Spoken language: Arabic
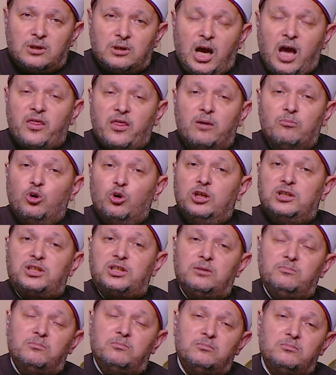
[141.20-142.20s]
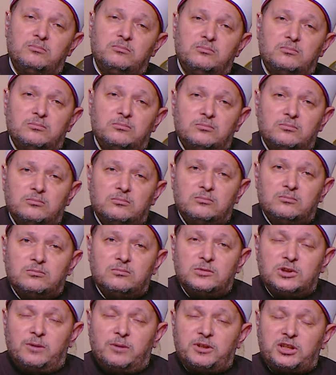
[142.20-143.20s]
هذا ملزم
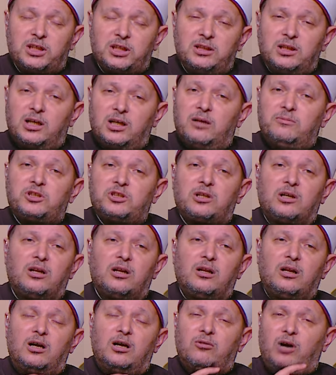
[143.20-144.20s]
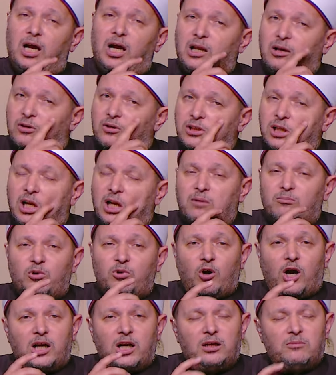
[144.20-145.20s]
يبقى سيدنا النبي صلى الله عليه وسلم
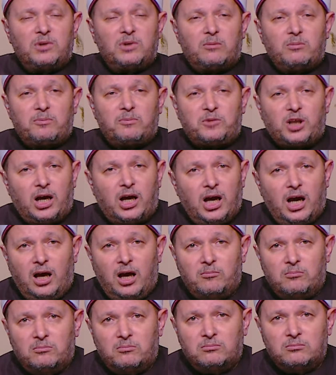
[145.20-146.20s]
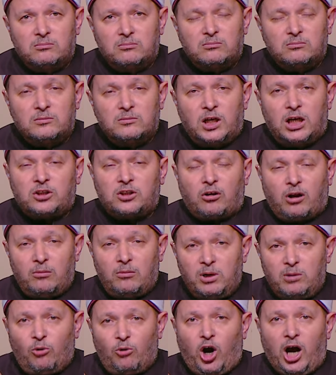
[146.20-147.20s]
بيعلمنا مبدا هام
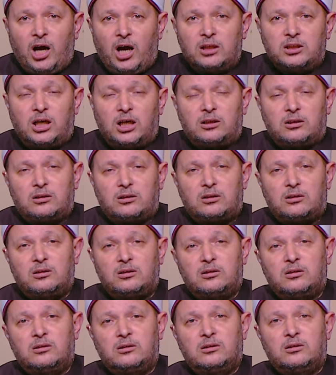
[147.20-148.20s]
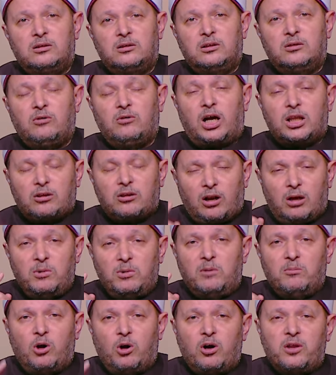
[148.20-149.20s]
احترام المعاهدات
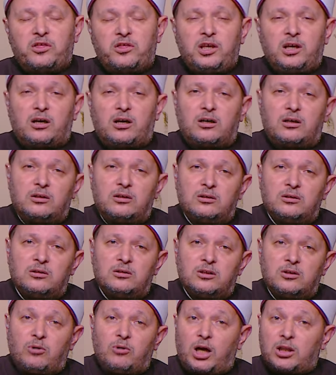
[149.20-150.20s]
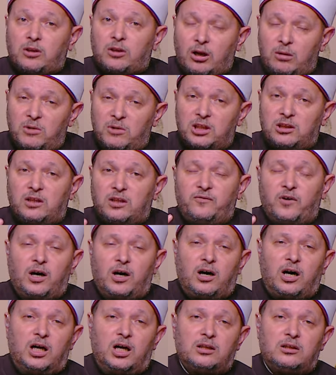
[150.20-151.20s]
واحترام المواثيق واحترام
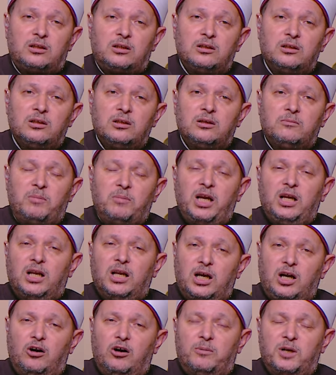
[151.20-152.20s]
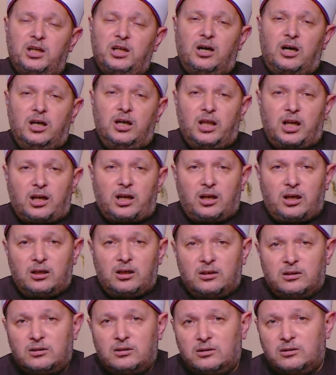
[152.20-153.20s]
الاتفاقات بينك وبين غيرك